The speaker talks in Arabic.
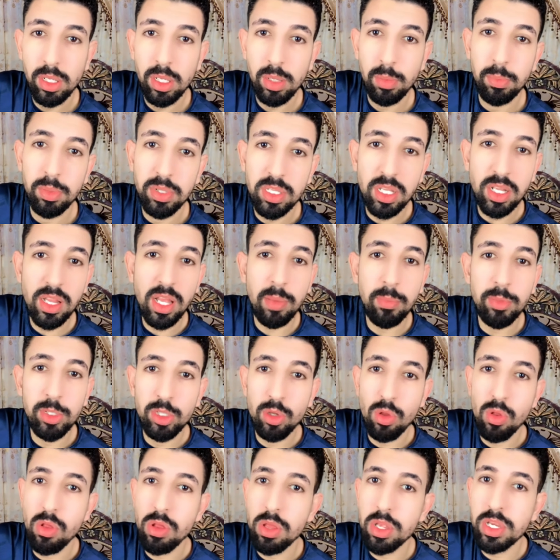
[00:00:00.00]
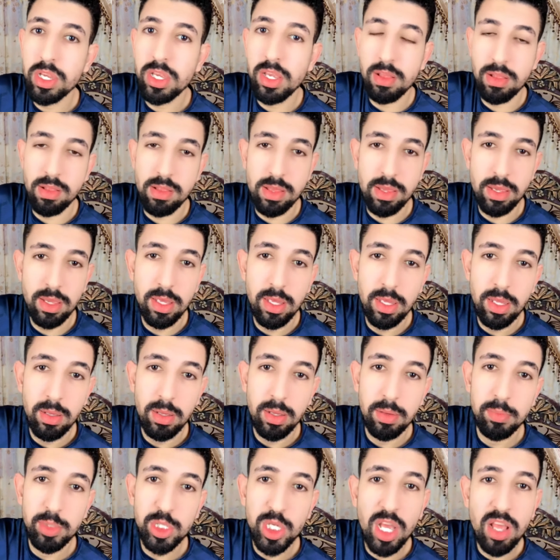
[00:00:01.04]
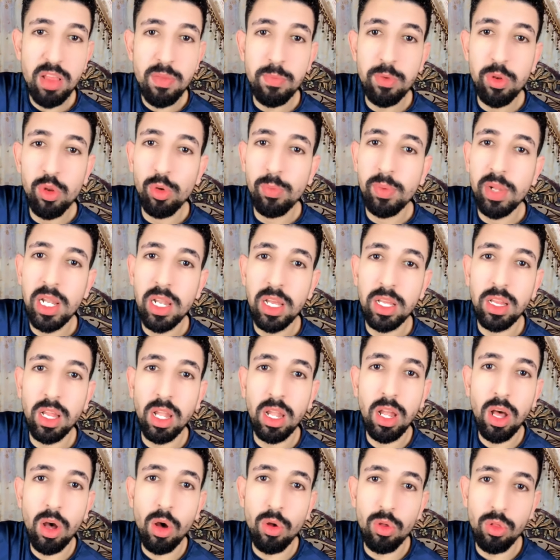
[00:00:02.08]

بتدعم الشذوذ الجنسي مش عايز منهم اللي يطلعوا